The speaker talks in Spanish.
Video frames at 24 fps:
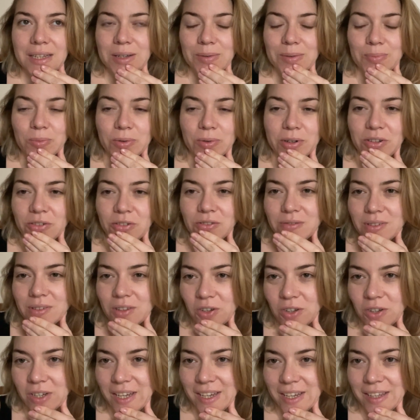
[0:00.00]
Bueno,
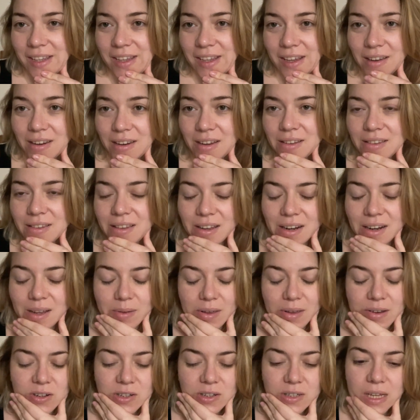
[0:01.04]
los que estoy en Instagram
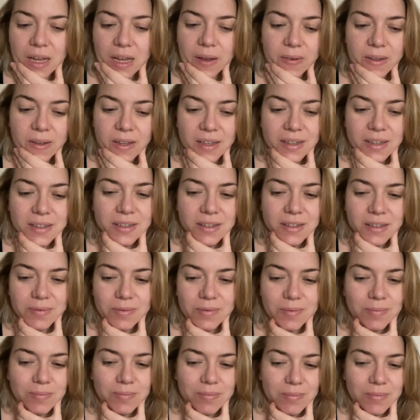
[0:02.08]
ya lo sabéis.
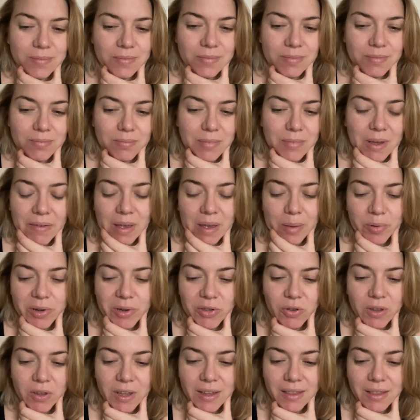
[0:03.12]
Mm, me había
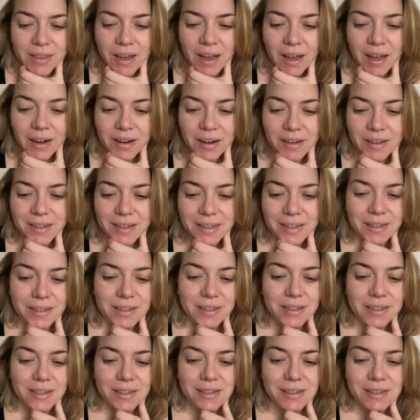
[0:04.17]
puesto a editar
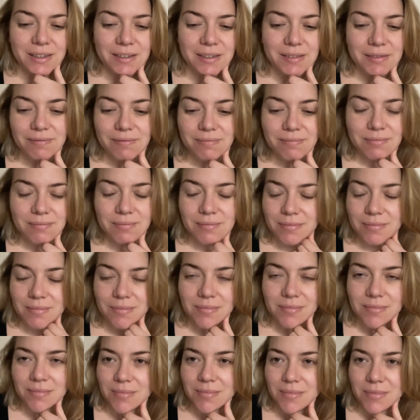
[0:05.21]
y
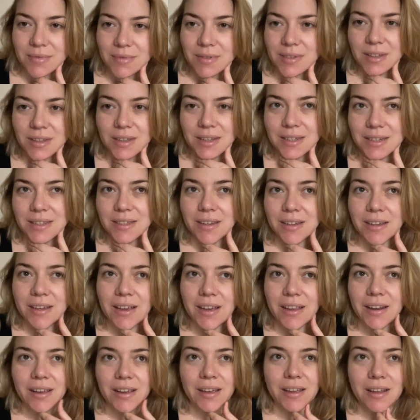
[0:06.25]
y sin
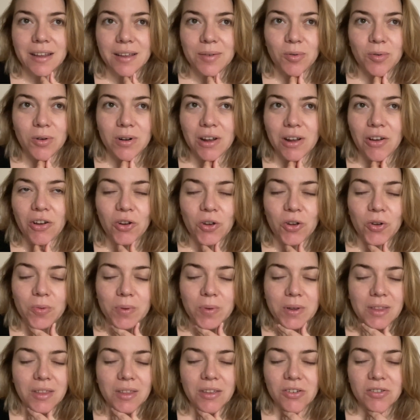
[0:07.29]
querer he borrado los
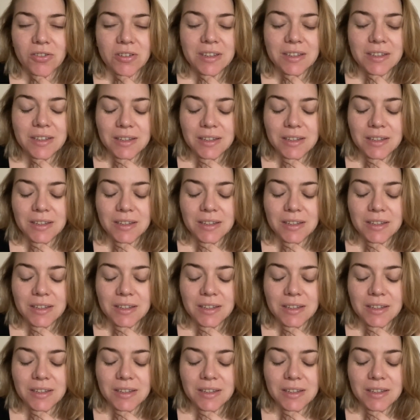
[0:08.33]
vídeos.